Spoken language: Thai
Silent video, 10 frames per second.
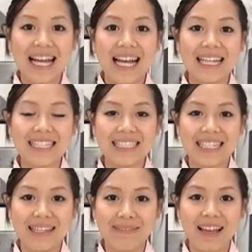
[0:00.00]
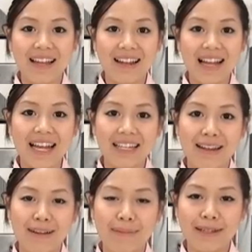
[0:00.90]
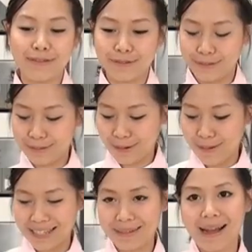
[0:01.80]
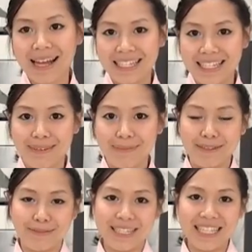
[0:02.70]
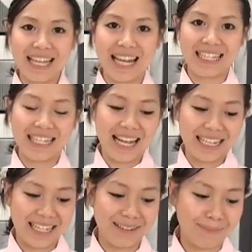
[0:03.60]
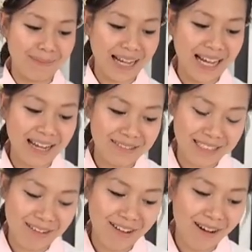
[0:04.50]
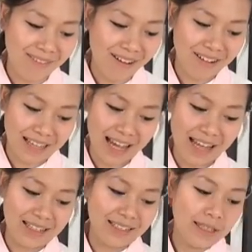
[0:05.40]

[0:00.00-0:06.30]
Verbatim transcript: ค่ะเสร็จเรียบร้อยแล้วค่ะเดี๋ยวเรามาดูระหว่างที่พักอันนี้เรามาดูวิธีการหั่นขนมปังค่ะเราจะเอาขอบออกกัน